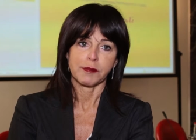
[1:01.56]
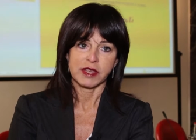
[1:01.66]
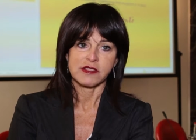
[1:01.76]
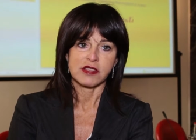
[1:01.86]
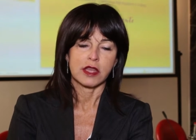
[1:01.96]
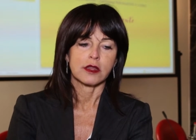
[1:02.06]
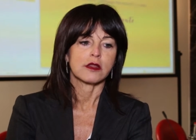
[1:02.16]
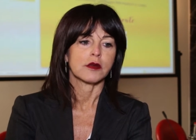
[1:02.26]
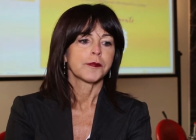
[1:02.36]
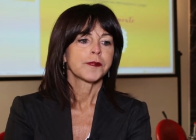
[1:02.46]
ai
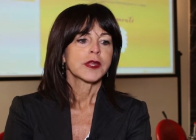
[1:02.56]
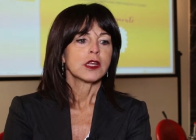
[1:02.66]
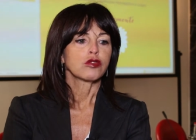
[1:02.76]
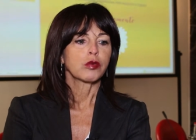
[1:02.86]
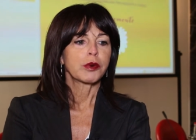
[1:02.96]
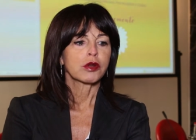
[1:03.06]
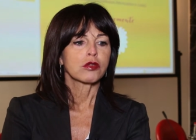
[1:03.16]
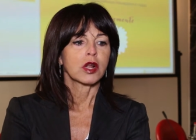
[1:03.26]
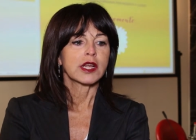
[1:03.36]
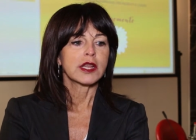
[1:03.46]
pazienti. Il
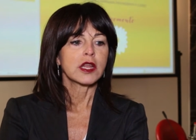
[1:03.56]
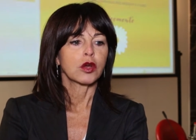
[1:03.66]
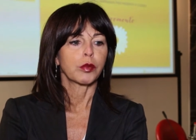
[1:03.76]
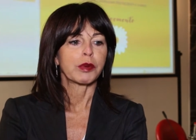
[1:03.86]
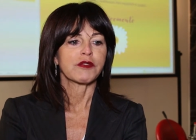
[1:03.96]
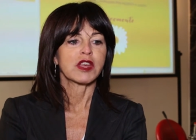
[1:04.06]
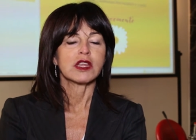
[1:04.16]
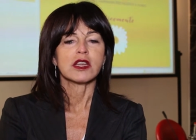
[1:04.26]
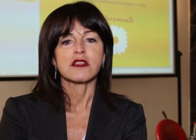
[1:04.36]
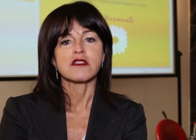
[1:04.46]
supporto al clinico
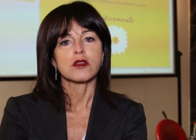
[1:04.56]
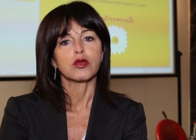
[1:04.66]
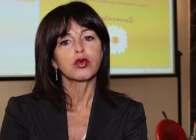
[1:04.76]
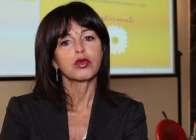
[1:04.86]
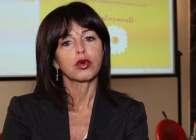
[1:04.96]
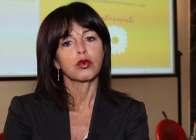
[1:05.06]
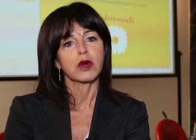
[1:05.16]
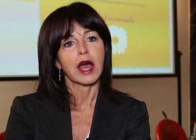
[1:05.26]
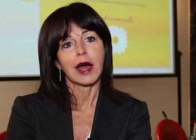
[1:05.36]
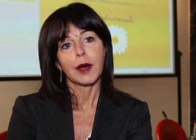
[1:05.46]
prevede innanzitutto
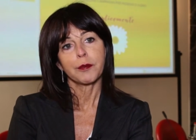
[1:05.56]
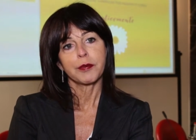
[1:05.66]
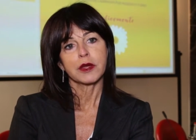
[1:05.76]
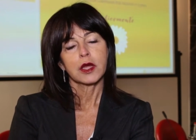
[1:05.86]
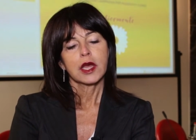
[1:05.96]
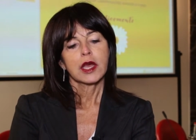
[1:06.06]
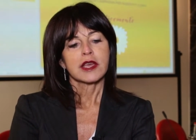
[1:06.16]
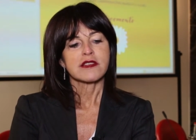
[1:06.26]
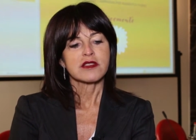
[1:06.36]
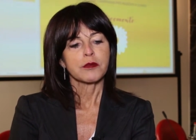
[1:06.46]
una app
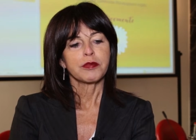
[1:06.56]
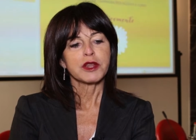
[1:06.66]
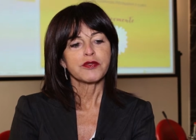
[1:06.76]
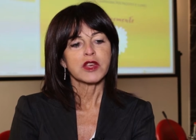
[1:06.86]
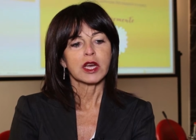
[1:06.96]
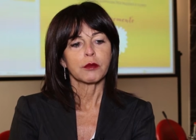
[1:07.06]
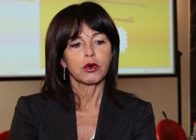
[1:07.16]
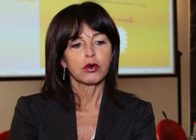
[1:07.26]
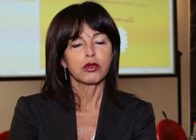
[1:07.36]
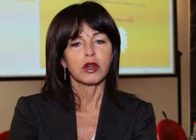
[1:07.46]
che semplifica
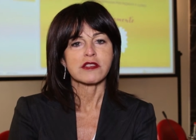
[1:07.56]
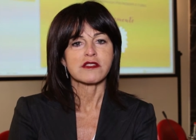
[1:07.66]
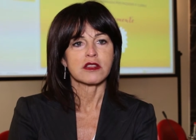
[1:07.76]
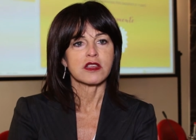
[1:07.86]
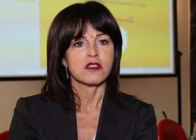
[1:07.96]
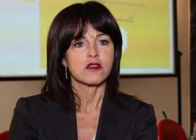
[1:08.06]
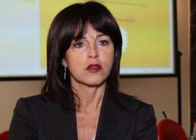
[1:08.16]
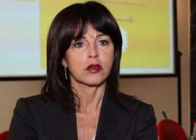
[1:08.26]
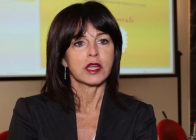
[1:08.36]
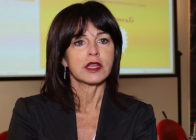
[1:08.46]
molto la
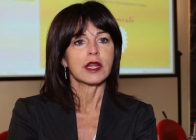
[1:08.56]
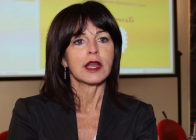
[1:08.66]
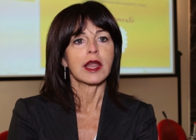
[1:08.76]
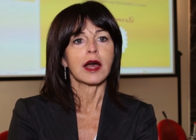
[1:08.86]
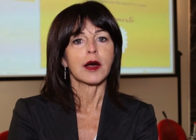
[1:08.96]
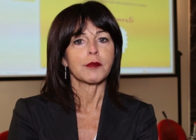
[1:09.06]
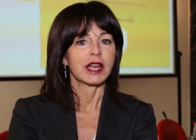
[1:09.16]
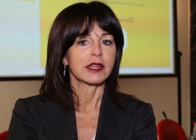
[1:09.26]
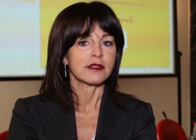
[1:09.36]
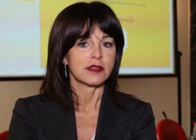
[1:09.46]
stadiazione della
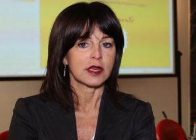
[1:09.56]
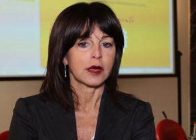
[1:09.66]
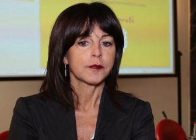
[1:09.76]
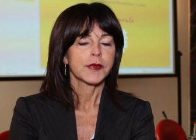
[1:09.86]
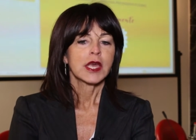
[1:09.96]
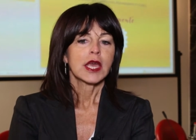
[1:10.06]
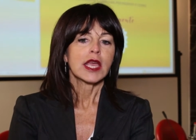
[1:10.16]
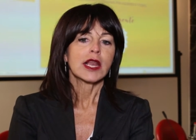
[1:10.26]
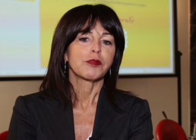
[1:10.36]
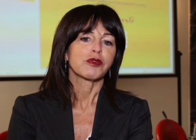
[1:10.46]
malattia
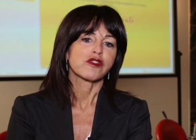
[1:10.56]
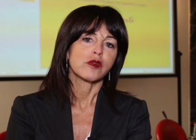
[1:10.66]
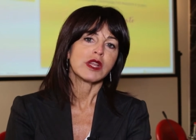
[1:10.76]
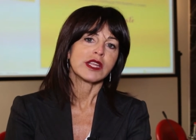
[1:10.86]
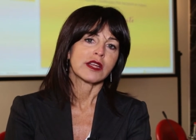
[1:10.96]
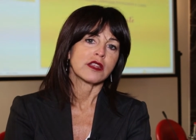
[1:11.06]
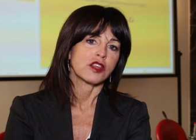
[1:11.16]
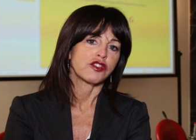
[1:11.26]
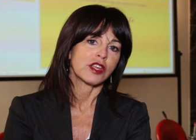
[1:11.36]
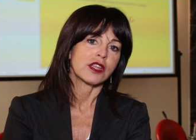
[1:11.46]
e la possibilità
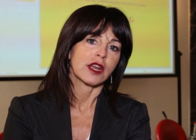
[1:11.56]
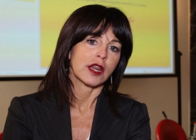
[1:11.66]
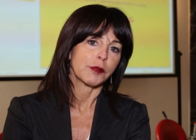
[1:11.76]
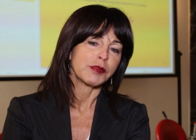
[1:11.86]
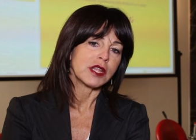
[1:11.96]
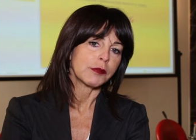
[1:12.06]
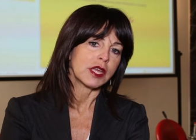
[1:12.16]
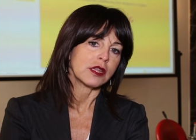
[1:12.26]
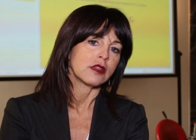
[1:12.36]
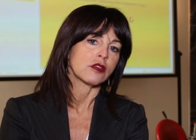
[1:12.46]
di accedere
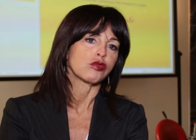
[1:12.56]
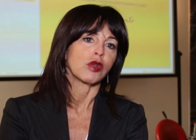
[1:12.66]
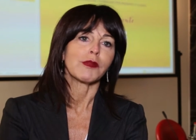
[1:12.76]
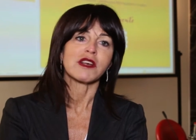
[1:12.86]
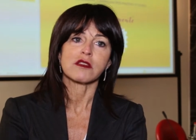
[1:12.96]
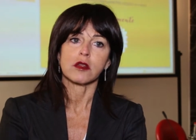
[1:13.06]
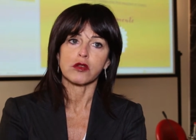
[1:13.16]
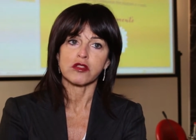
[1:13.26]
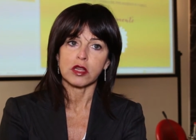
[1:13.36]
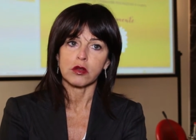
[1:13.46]
rapidamente sulla base
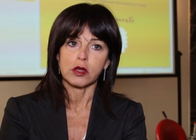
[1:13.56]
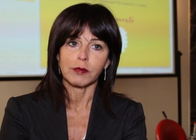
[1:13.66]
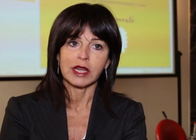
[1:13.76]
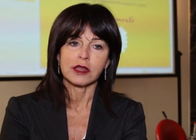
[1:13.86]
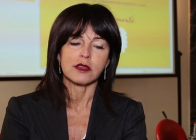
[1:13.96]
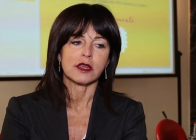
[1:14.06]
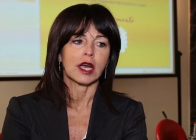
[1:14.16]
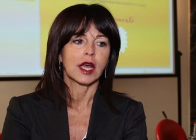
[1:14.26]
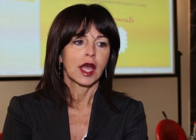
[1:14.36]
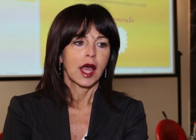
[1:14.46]
dello stadio di
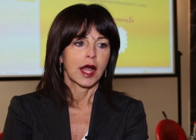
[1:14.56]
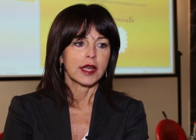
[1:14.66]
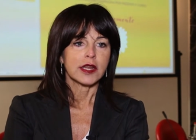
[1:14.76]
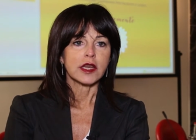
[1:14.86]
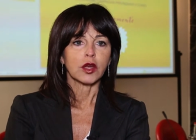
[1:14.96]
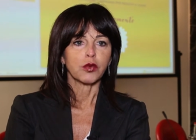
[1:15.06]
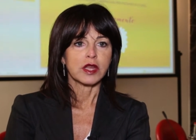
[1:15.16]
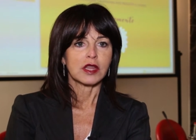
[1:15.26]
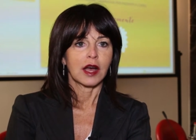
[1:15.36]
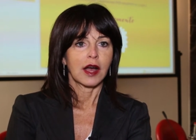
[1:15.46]
malattia alle linee
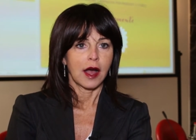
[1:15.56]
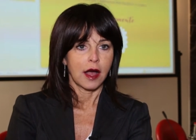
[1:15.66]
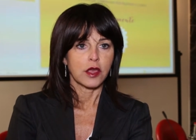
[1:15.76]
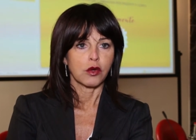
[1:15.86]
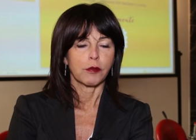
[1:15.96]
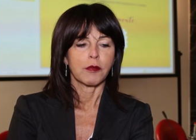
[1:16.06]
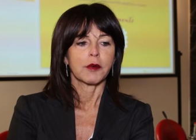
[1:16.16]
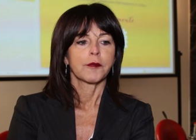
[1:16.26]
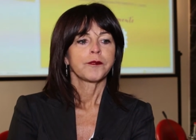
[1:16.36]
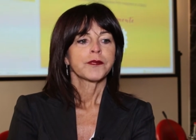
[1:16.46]
guida IOM.